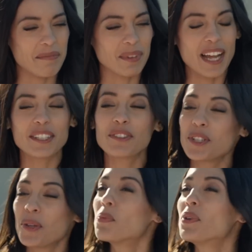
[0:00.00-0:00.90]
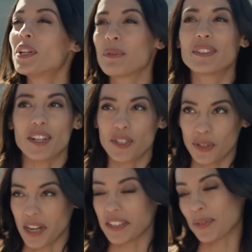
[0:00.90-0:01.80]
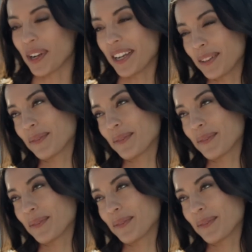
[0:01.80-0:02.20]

Me alegra verte ganar con tanta gracia, Ryan.